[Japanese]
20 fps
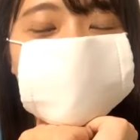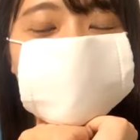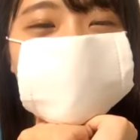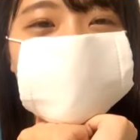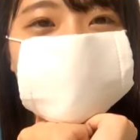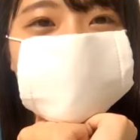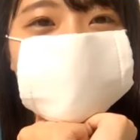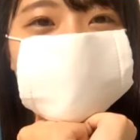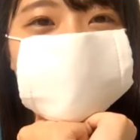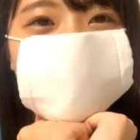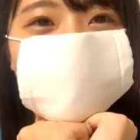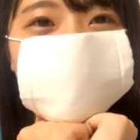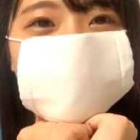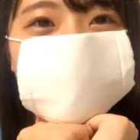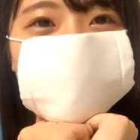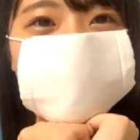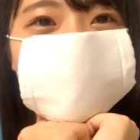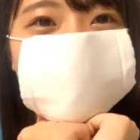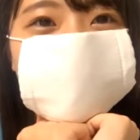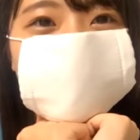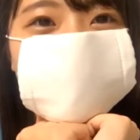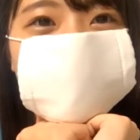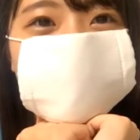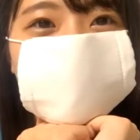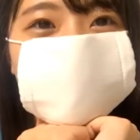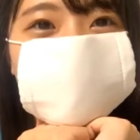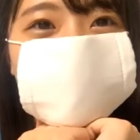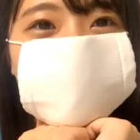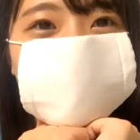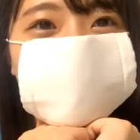みんな何してるん
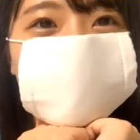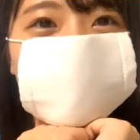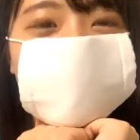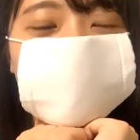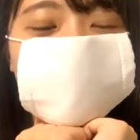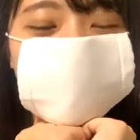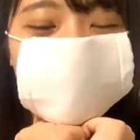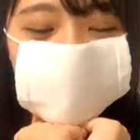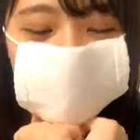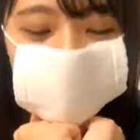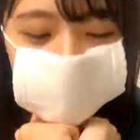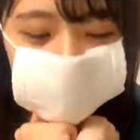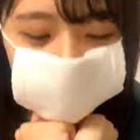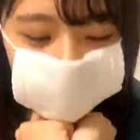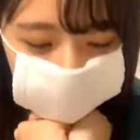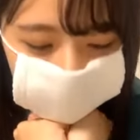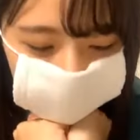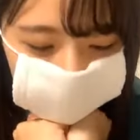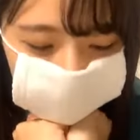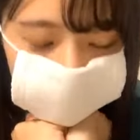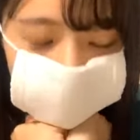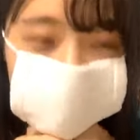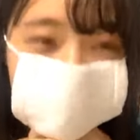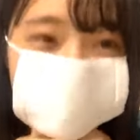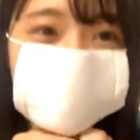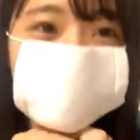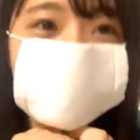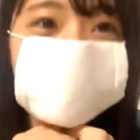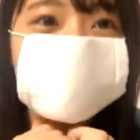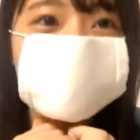だろうなこう私はさ
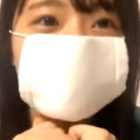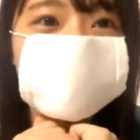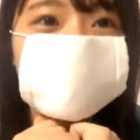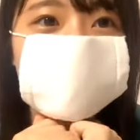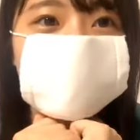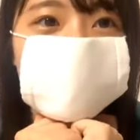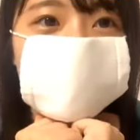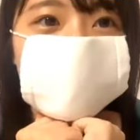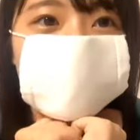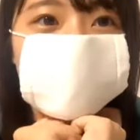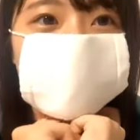自分の